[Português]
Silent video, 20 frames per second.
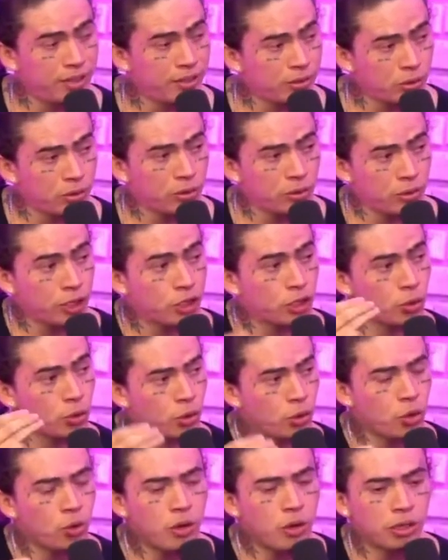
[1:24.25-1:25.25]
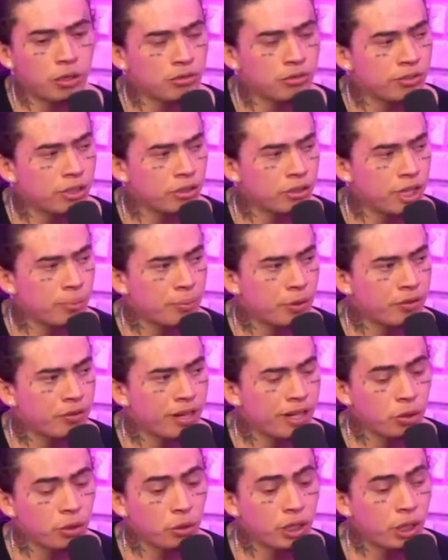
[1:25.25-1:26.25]
Quando estourou o Alô Voto
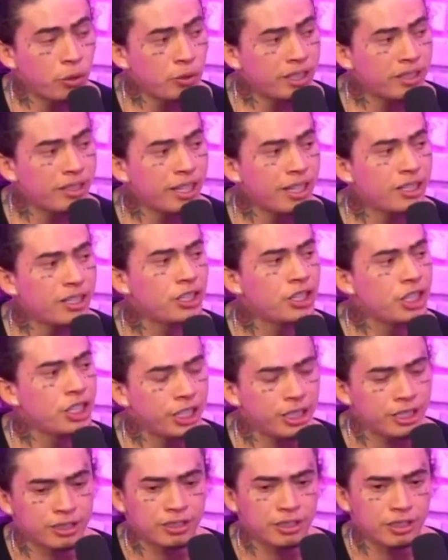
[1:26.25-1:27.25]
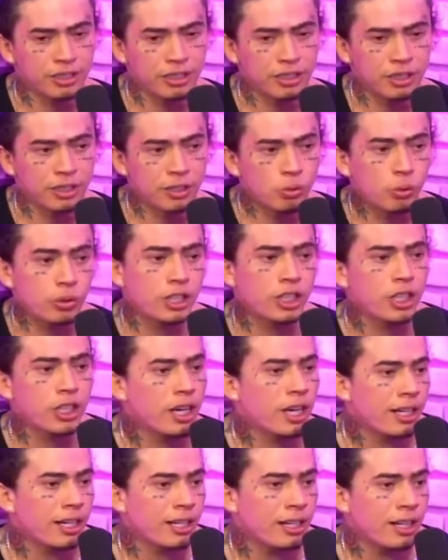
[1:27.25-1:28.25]
Reprovado, eu não entendia o que
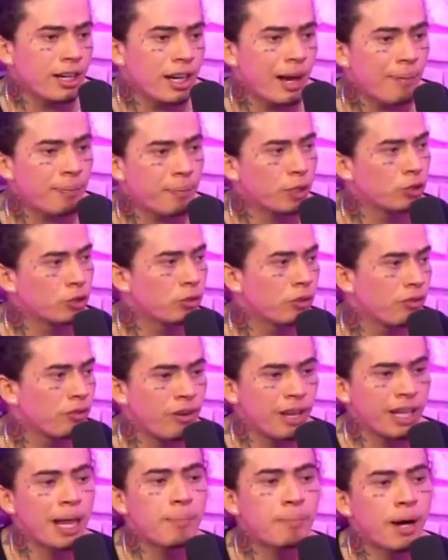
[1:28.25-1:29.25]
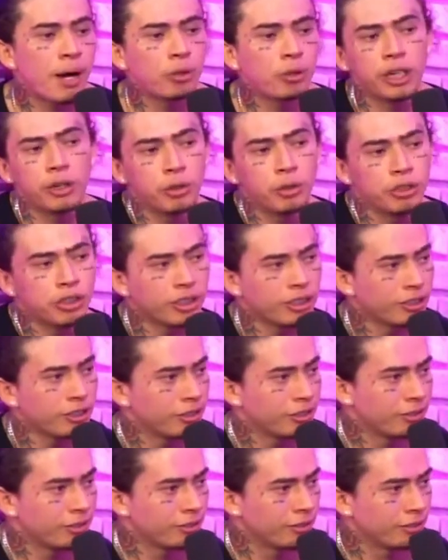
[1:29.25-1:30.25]
era a pessoa falar mal da outra.
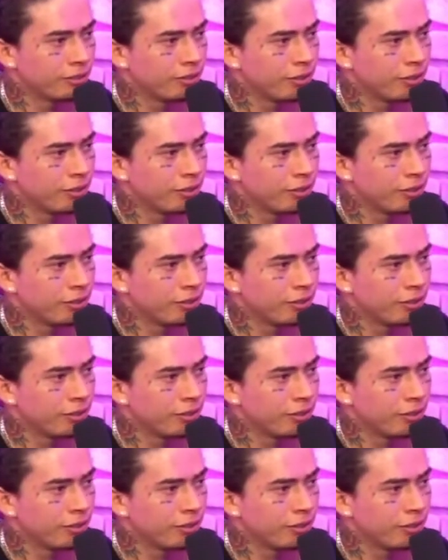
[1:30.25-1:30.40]
Assim.